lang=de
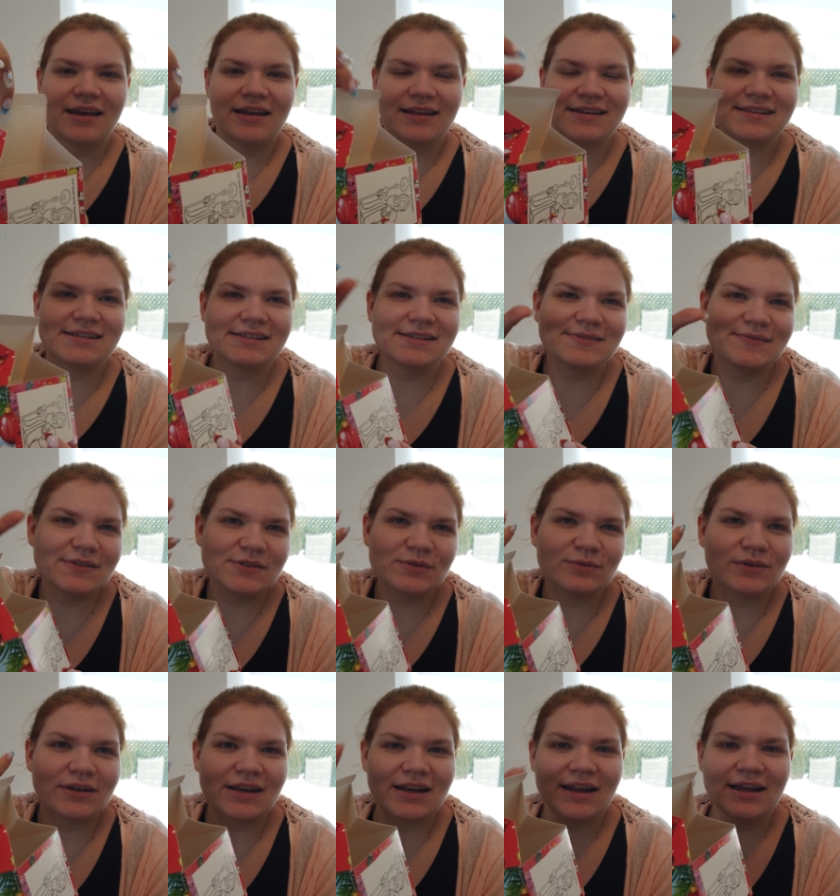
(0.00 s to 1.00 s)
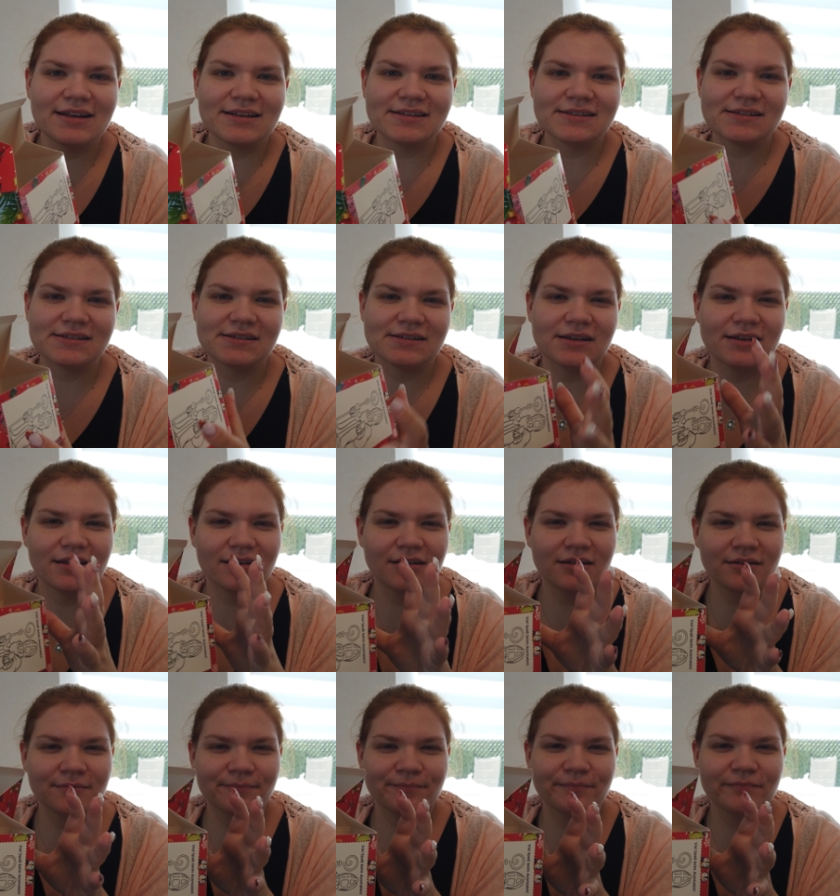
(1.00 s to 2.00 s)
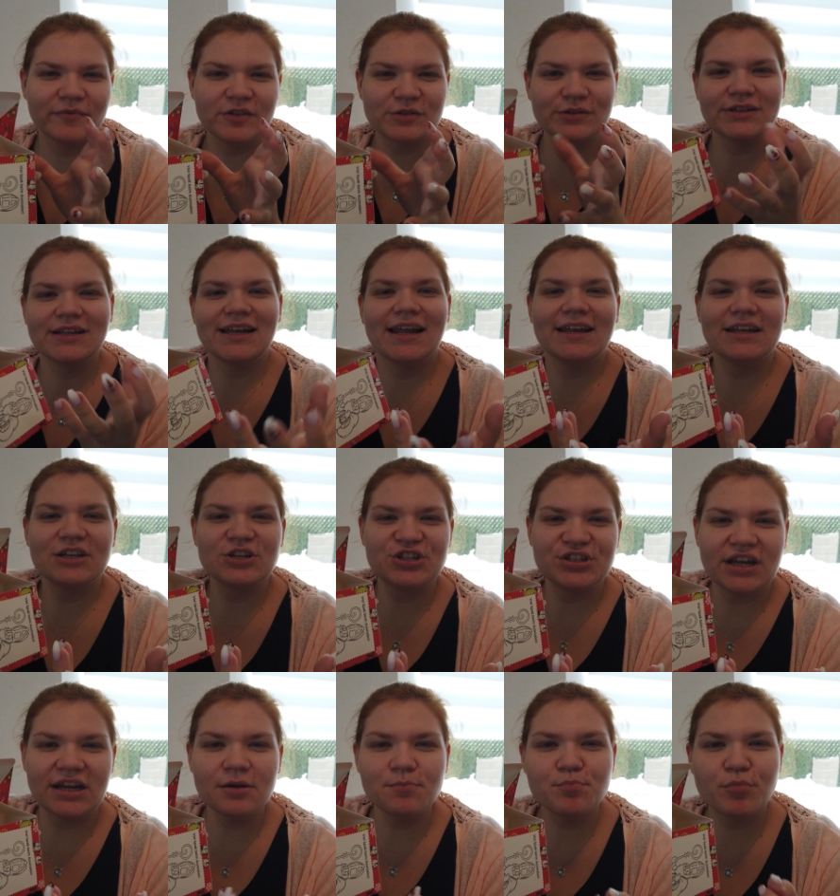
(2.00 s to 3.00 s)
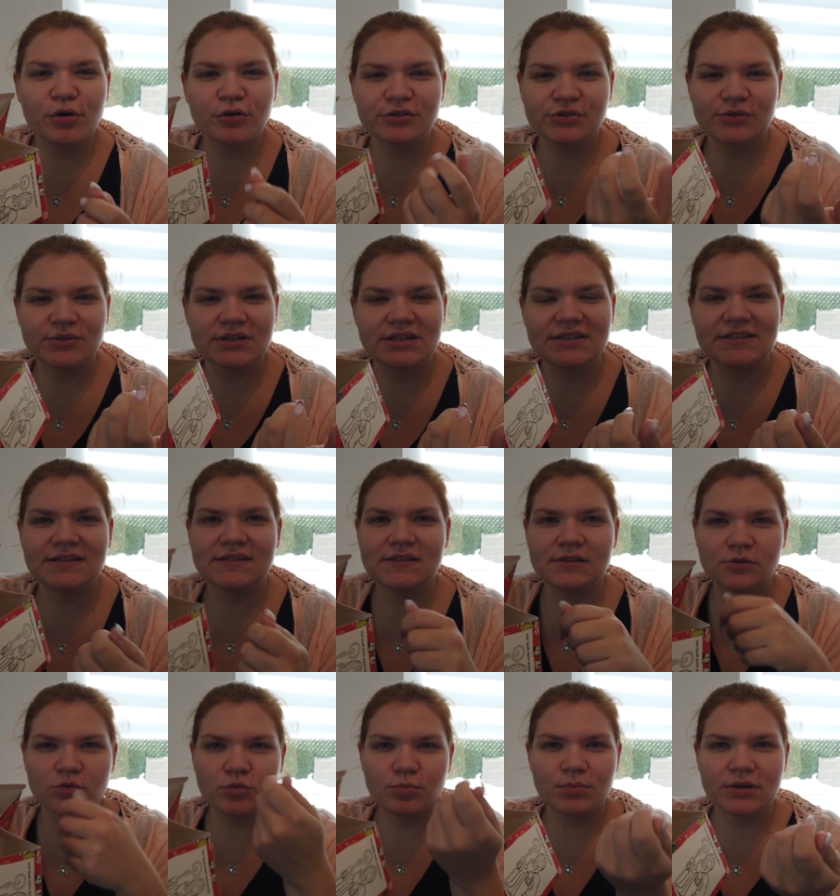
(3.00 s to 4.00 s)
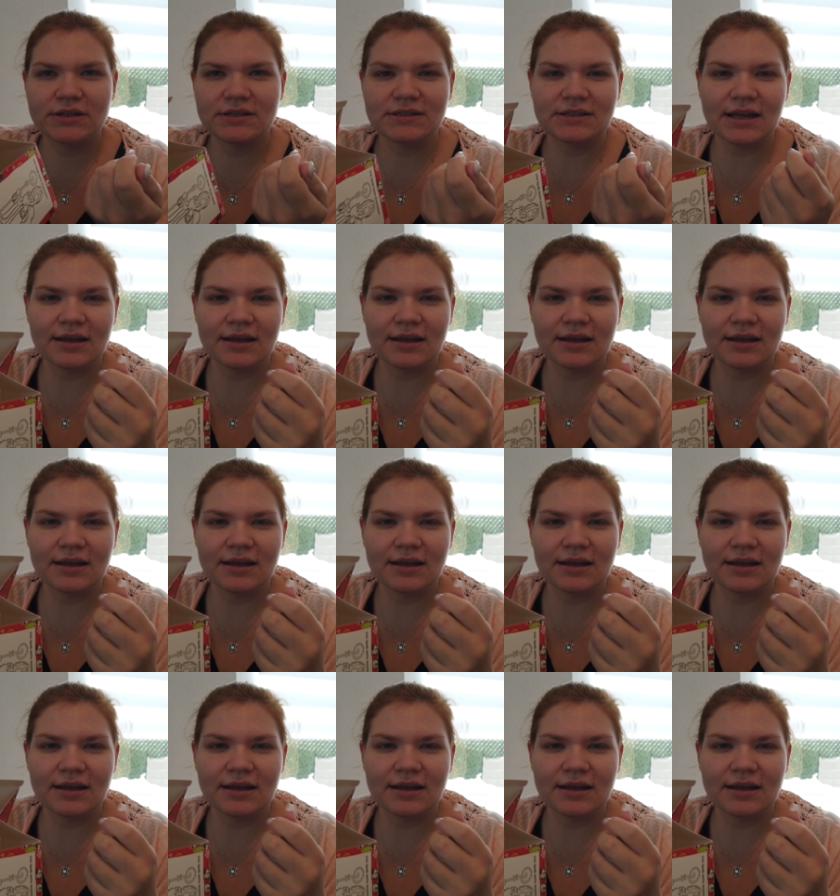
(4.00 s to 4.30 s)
Das ist wie so ein kleines, wie so eine kleine Geschenkbox und nicht diese üblichen,